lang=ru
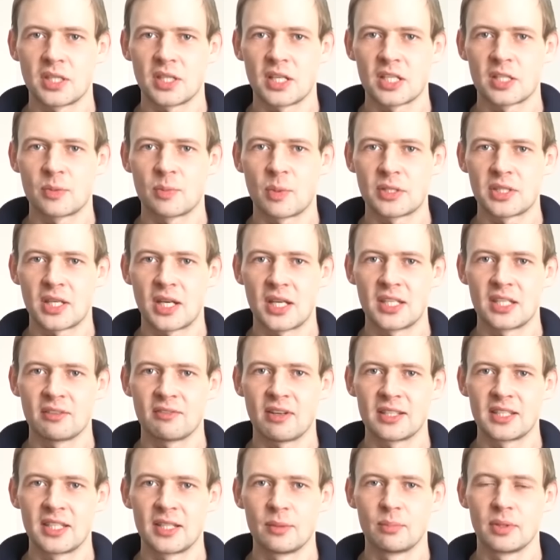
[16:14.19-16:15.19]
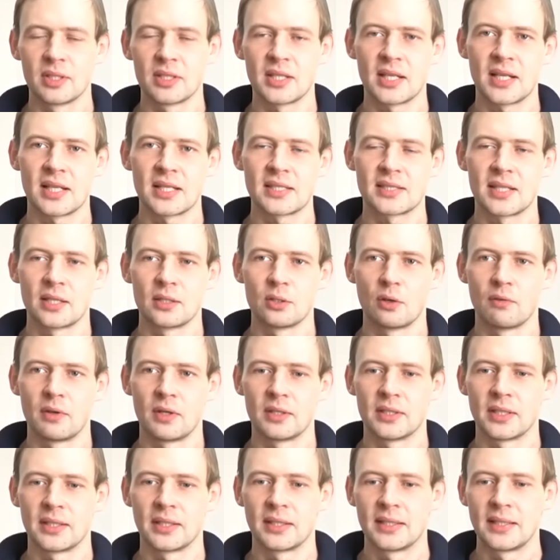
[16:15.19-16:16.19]
распространение воды было
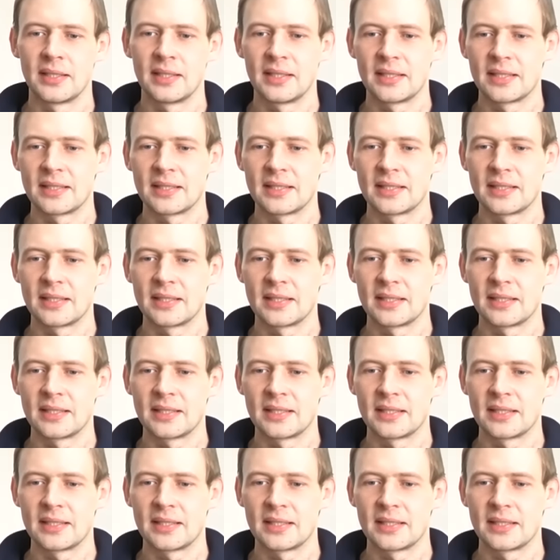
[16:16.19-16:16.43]
остановлено.